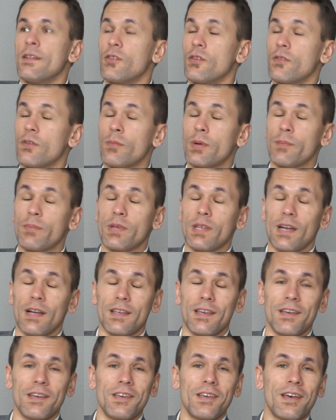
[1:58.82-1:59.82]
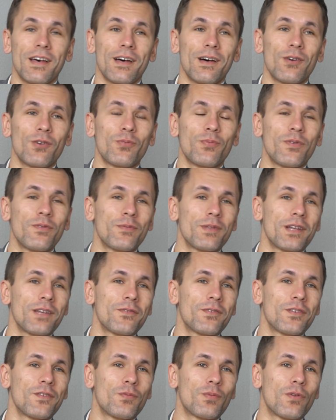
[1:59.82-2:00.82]
To jest dobre pytanie i ja odpowiem na nie
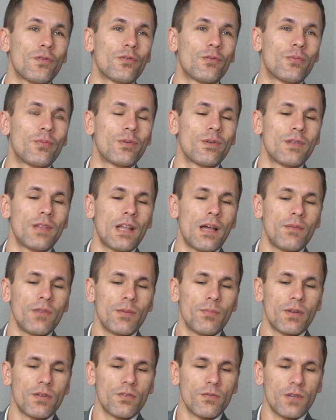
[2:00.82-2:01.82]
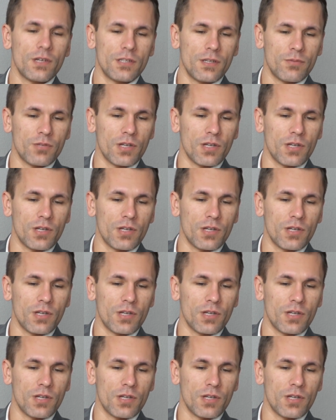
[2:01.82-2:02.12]
w ten sposób. Dla mnie bardzo ważne na